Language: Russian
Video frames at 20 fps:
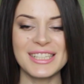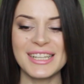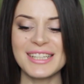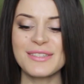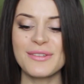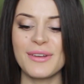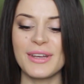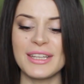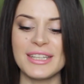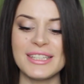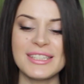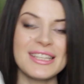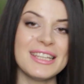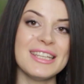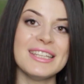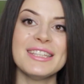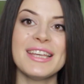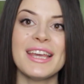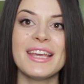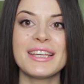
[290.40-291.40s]
средство из
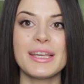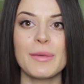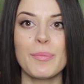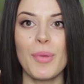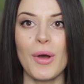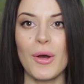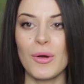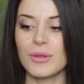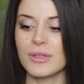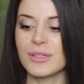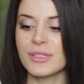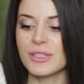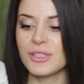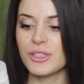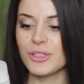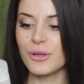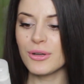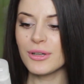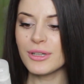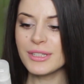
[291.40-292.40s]
линейки Paula's
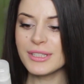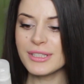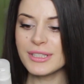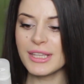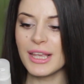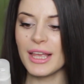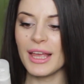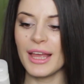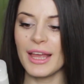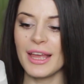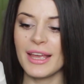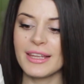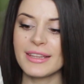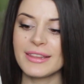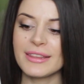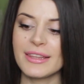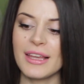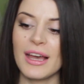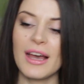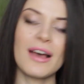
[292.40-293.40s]
Choice Choice –
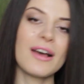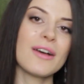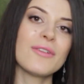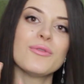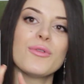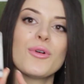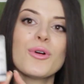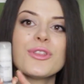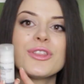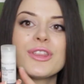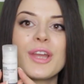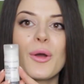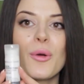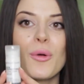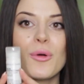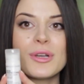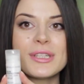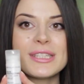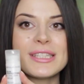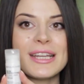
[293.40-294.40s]
это вот
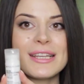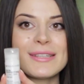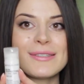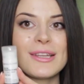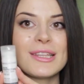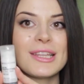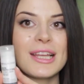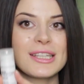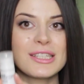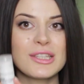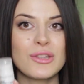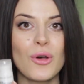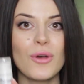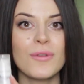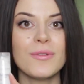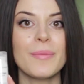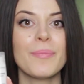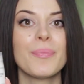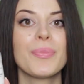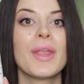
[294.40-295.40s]
такое средство на
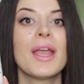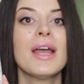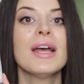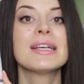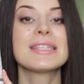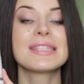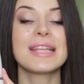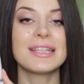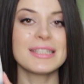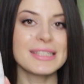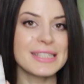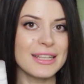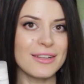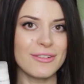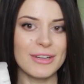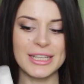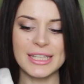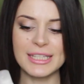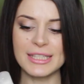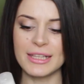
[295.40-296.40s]
основе
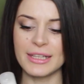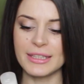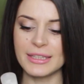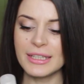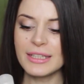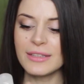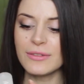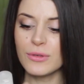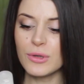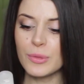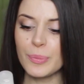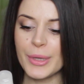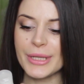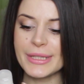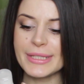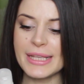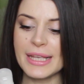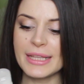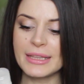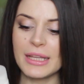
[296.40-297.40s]
салициловой кислоты
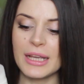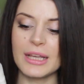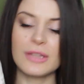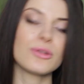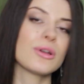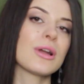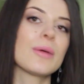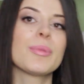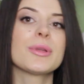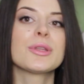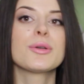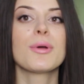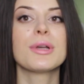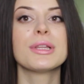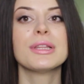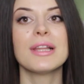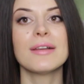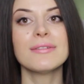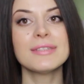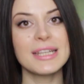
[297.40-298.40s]
2%, которая
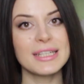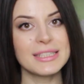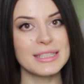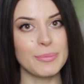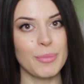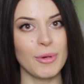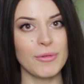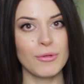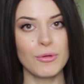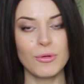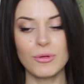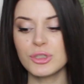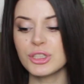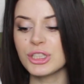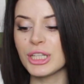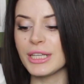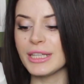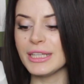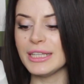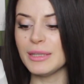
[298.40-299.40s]
подходит для всех типов
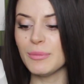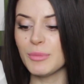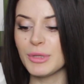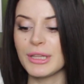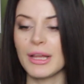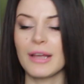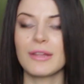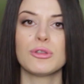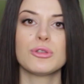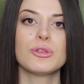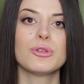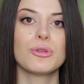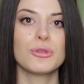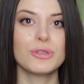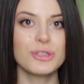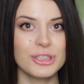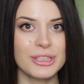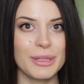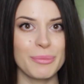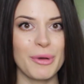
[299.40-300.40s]
кожи. И именно оно
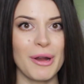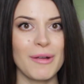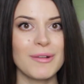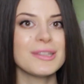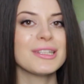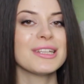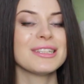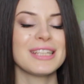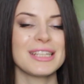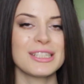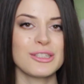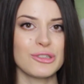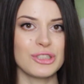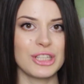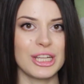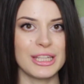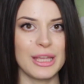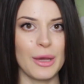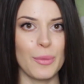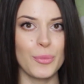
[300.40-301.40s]
тоже направлено на
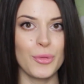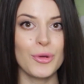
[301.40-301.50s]
сужение